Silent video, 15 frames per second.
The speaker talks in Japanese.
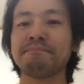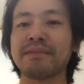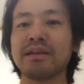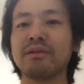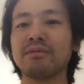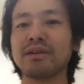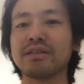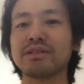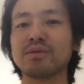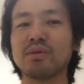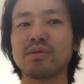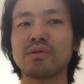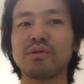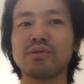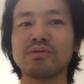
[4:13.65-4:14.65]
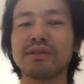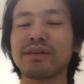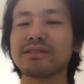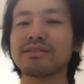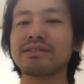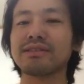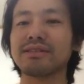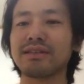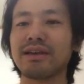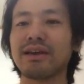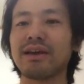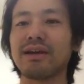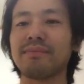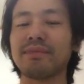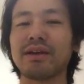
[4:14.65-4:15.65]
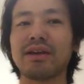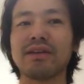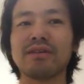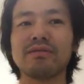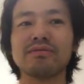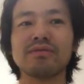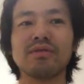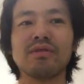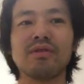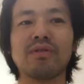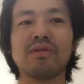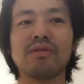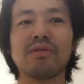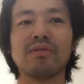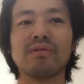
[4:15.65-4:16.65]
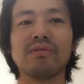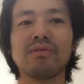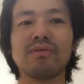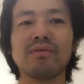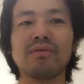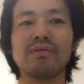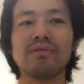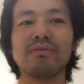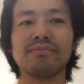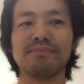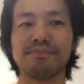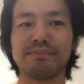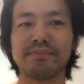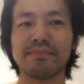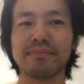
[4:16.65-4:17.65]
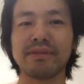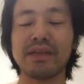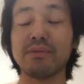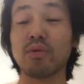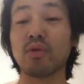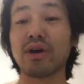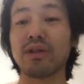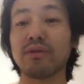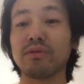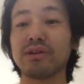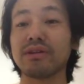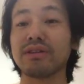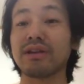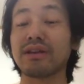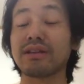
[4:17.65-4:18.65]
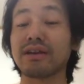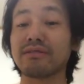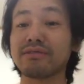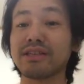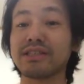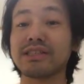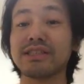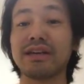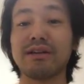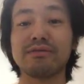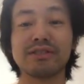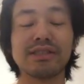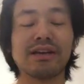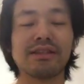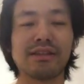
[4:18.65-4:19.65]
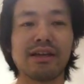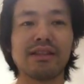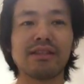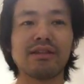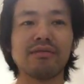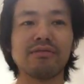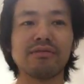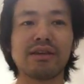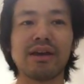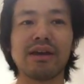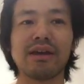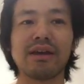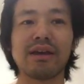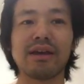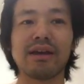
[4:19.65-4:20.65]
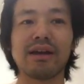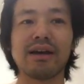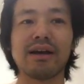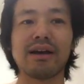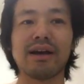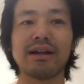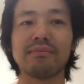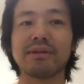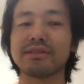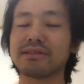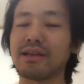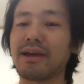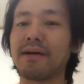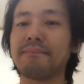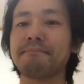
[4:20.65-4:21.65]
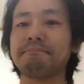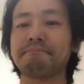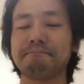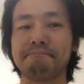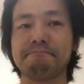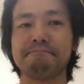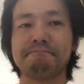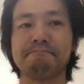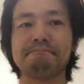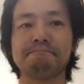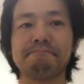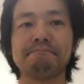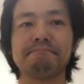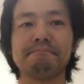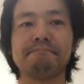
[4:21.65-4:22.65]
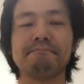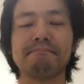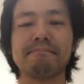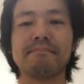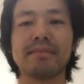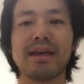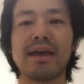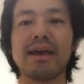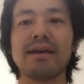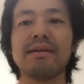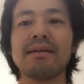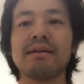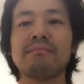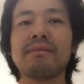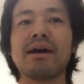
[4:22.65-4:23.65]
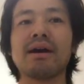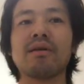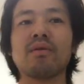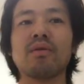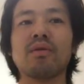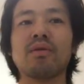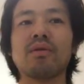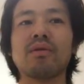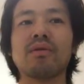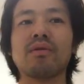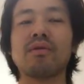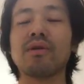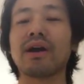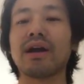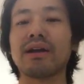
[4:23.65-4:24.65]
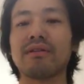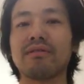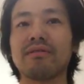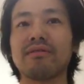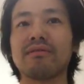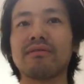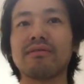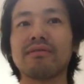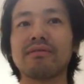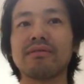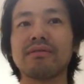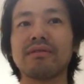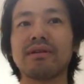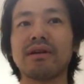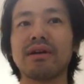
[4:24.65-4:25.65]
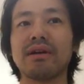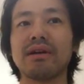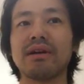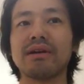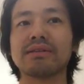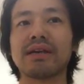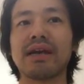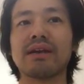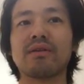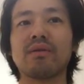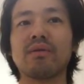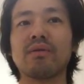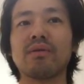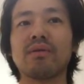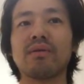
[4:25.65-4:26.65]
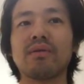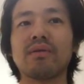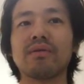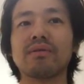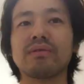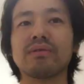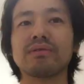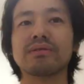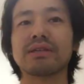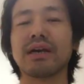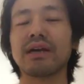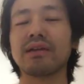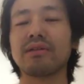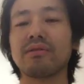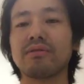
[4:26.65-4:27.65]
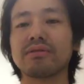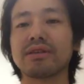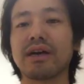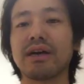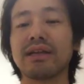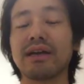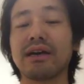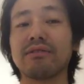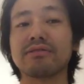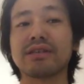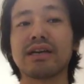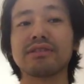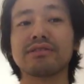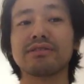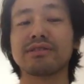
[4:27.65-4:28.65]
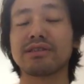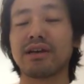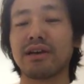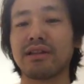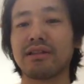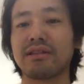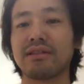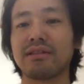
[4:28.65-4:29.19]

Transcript: いろんな仕事を受けすぎて、で、結局その、うん、いいものが納品できなくて信頼を失ったっていう経験がありますね。うんうんうん、で、まあ、この、今回の、えー、最高の才能最大のチャンスに使えっ